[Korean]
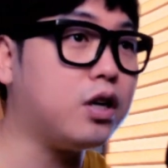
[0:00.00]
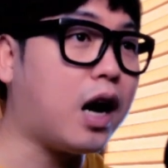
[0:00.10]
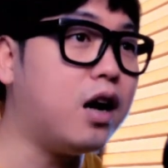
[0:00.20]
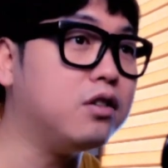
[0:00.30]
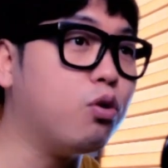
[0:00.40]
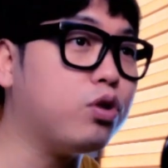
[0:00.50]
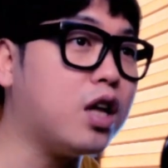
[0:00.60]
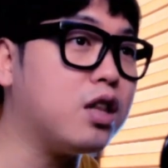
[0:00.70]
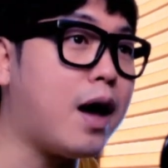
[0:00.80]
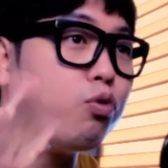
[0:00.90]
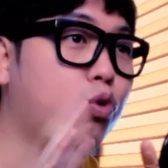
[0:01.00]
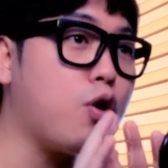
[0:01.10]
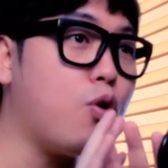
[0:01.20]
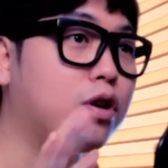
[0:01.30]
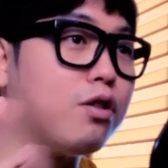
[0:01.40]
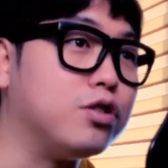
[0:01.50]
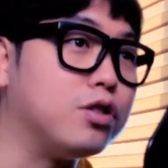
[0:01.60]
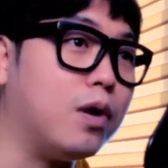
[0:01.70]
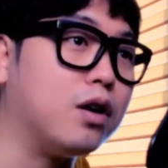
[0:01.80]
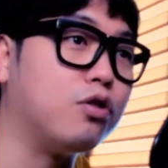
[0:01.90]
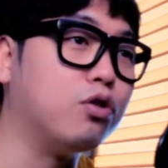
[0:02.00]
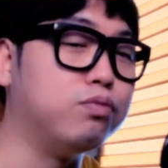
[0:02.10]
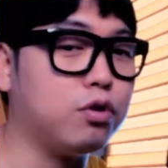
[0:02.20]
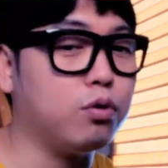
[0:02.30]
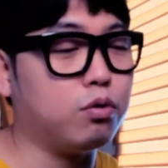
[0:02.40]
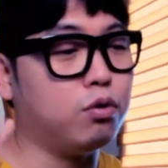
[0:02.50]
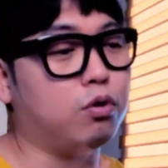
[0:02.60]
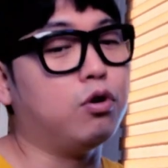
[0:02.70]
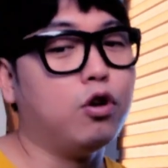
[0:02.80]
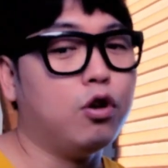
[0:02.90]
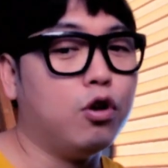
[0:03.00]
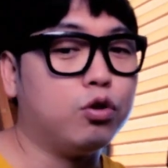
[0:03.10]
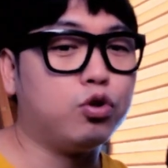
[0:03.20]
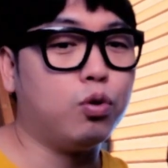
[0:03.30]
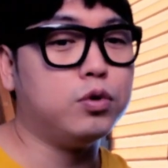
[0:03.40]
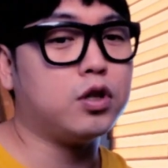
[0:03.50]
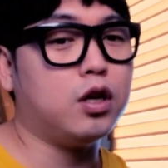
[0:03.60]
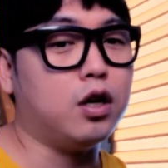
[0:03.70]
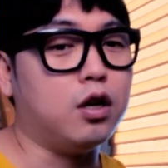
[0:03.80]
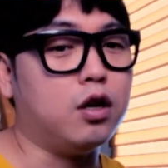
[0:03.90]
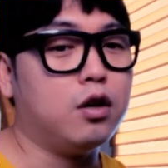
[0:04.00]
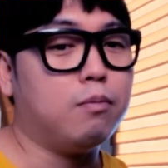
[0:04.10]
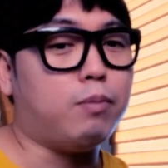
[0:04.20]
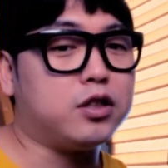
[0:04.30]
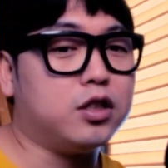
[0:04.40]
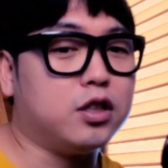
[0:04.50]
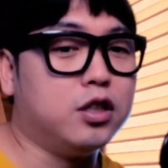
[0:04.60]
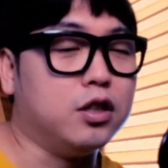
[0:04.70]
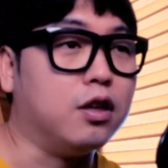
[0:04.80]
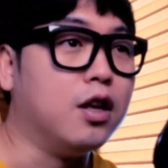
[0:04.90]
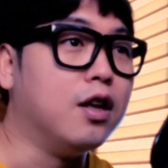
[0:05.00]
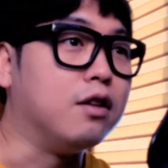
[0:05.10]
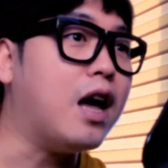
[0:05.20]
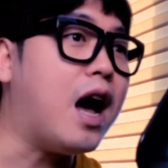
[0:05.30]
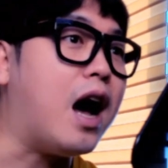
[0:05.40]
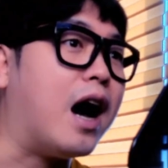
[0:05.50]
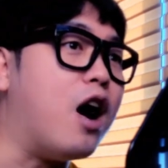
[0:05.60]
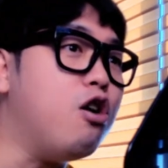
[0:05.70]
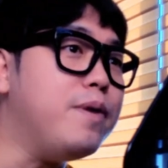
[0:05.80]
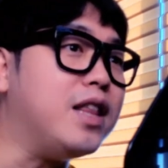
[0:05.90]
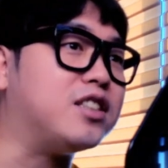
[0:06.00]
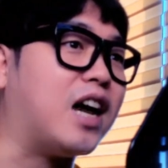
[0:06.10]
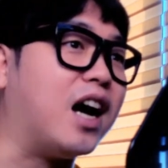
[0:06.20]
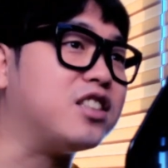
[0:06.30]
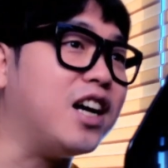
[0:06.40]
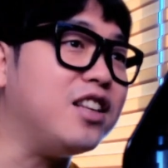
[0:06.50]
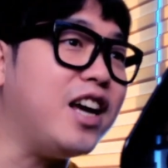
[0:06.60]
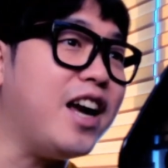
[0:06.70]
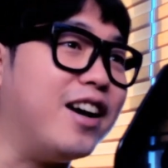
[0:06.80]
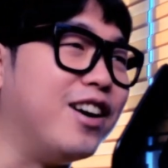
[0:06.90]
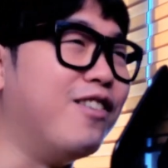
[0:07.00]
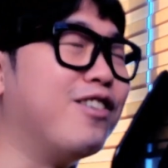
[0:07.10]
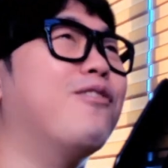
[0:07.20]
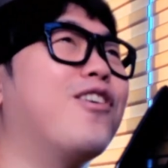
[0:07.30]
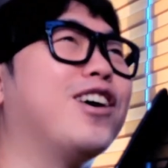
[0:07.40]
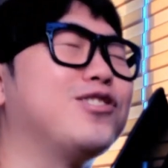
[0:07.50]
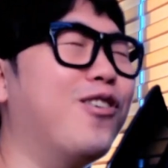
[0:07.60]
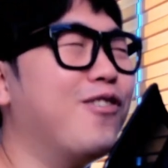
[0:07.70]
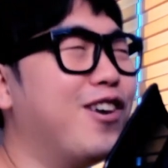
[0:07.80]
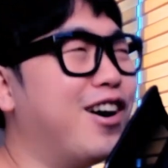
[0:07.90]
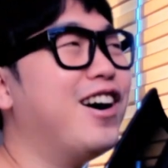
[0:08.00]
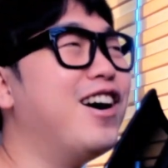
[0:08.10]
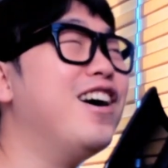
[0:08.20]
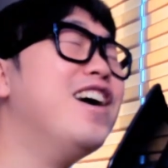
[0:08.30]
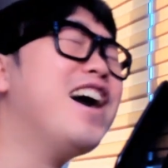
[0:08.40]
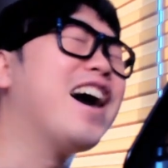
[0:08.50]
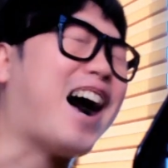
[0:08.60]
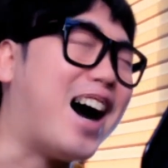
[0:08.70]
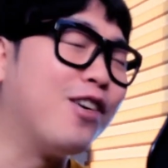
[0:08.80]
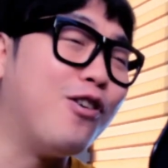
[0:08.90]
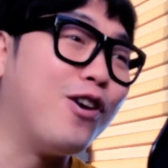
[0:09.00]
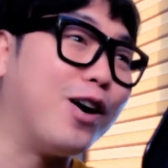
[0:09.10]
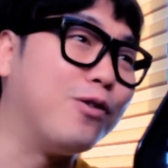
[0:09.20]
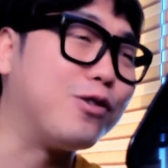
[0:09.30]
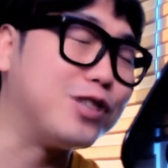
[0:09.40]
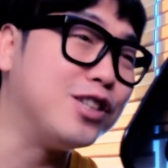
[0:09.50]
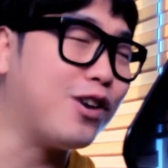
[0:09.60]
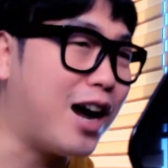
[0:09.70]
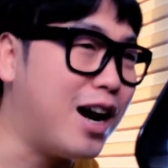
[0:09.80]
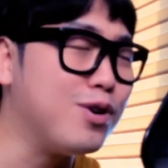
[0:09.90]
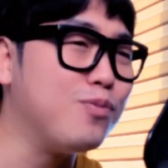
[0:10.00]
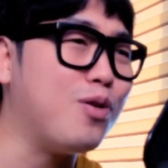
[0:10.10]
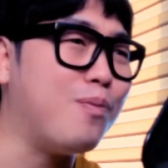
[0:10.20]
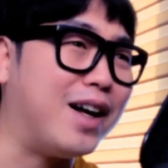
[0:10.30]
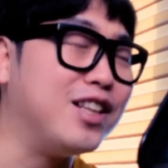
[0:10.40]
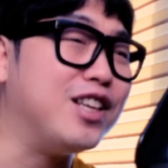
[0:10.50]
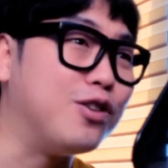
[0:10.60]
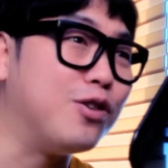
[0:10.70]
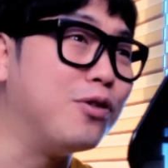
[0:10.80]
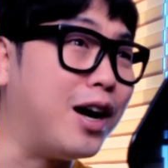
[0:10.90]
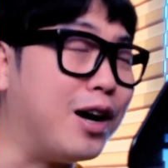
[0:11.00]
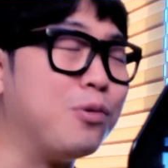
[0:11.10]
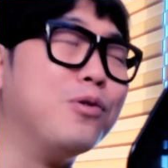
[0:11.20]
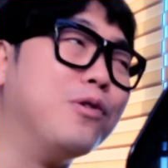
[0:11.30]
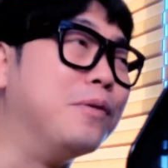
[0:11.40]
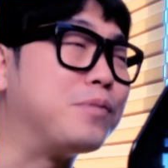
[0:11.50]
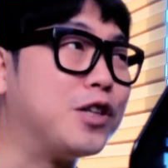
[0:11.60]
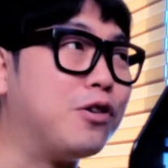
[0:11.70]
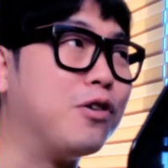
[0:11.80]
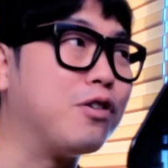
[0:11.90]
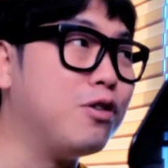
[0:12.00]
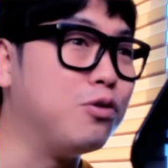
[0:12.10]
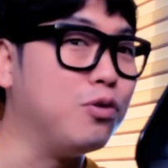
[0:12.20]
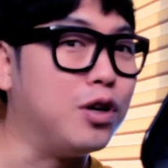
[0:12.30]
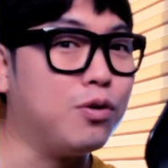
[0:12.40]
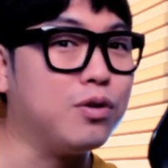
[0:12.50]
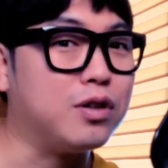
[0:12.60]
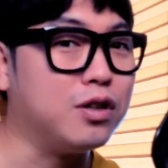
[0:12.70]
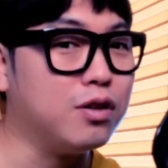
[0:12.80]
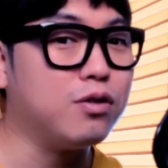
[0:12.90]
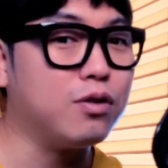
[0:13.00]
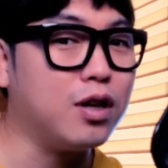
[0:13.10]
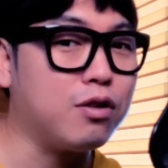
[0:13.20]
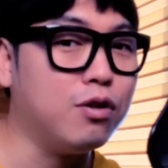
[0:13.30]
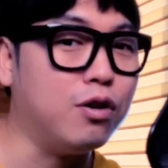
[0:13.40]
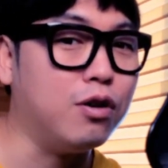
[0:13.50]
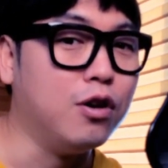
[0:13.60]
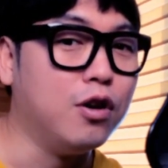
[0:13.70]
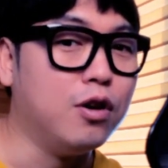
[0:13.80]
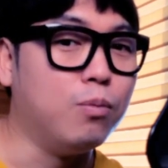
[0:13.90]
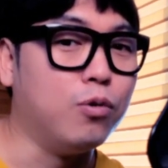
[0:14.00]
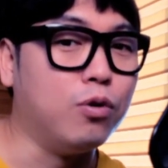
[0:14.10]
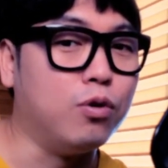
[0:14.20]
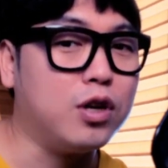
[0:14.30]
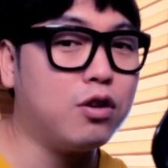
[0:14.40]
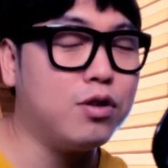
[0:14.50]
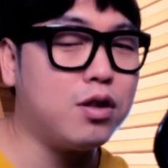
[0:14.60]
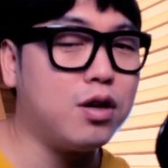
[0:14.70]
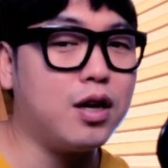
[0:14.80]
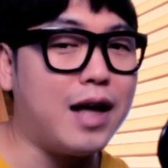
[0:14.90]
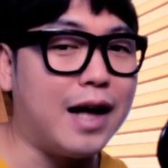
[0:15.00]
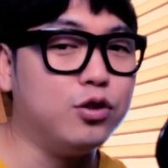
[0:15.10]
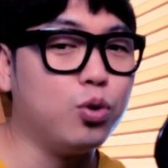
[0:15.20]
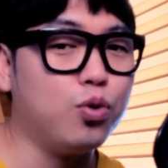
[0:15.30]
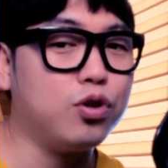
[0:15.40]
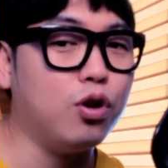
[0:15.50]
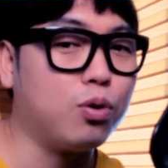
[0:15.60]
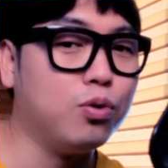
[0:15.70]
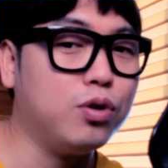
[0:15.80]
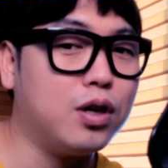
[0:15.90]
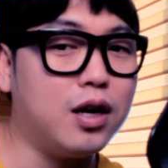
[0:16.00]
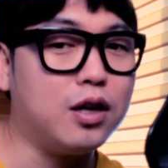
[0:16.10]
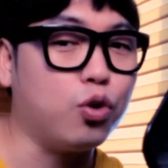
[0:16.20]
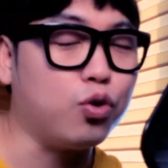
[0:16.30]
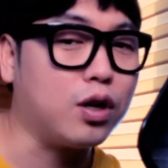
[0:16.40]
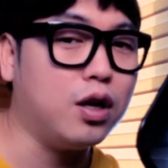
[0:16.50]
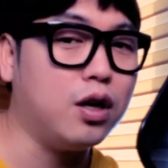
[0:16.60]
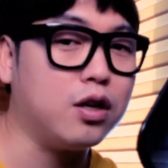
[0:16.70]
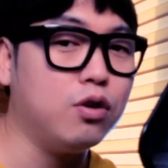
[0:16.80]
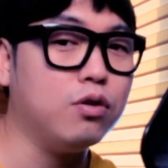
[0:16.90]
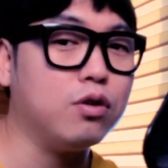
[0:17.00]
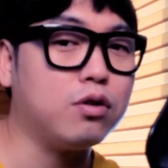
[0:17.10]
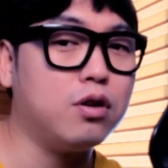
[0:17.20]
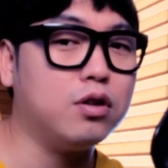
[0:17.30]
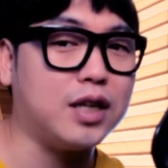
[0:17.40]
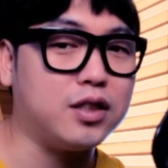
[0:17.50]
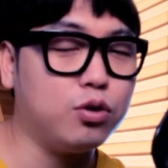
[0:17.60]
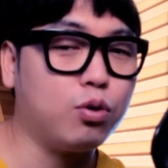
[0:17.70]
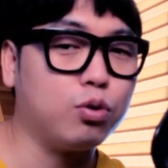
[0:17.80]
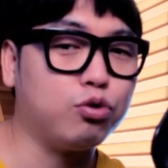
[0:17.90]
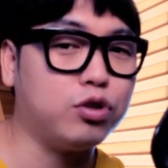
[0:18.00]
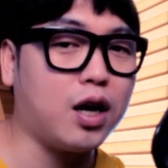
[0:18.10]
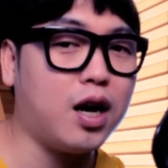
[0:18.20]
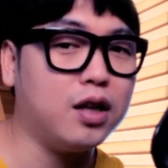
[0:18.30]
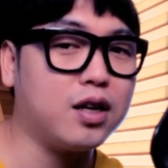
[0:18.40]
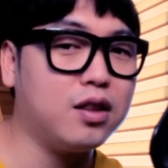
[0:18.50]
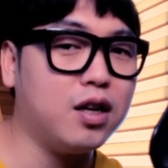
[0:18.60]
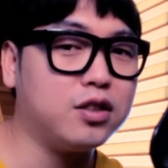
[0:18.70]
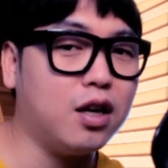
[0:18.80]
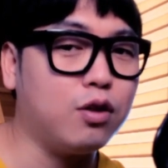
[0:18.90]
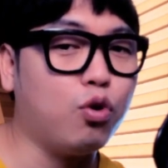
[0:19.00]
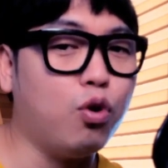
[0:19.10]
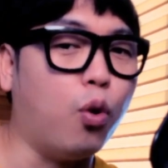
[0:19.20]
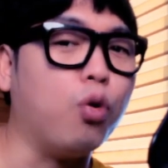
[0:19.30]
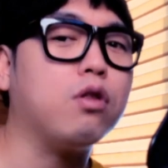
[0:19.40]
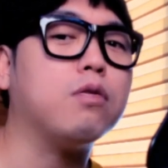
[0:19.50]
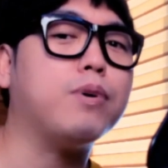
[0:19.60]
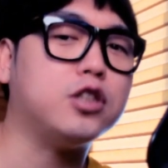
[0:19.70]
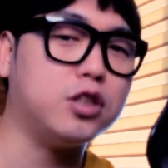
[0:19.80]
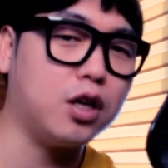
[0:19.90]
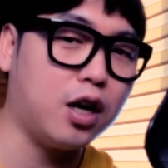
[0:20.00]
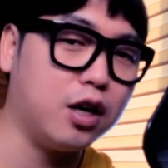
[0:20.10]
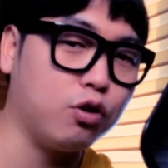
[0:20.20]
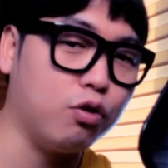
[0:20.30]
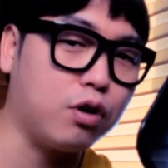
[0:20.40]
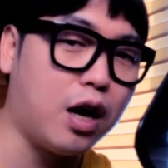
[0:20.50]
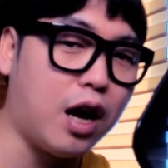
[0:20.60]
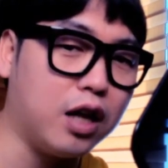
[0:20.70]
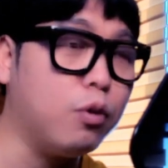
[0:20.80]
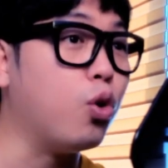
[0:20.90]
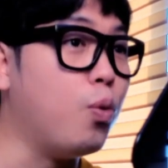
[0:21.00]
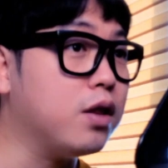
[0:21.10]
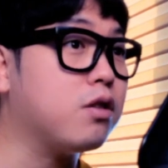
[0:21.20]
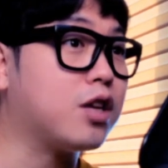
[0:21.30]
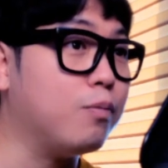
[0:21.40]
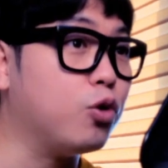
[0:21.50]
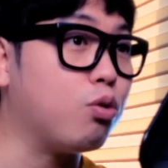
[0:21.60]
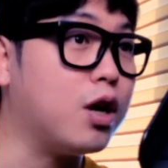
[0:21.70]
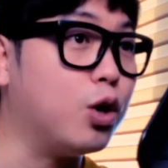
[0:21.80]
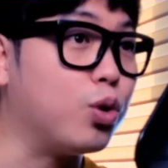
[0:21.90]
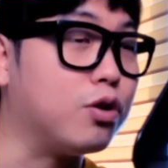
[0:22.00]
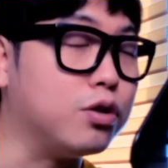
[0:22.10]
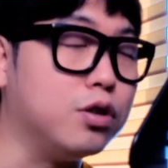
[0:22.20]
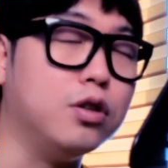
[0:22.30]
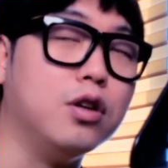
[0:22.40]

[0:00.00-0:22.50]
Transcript: 칼 들고 다니면 안 돼요 이래서 이제 막 그런 거 붙여놓고 좀 이제 마치 그 나 하얼빈의 장신 최근이야! 이러면 뭔가 좀 강할 것 같고, 그리고 실제로 칼부림도 많이 일어나고, 그런 것들도 있고, 그걸 떠나서, 뭐, 인터넷에 대한 안 좋은 여론이라던가, 이런 것들을 자체적으로 주작하는데 끝나지 않고, 보이스피싱이라던가, 아니면 로맨스 스캠도 요새 하고 있거든.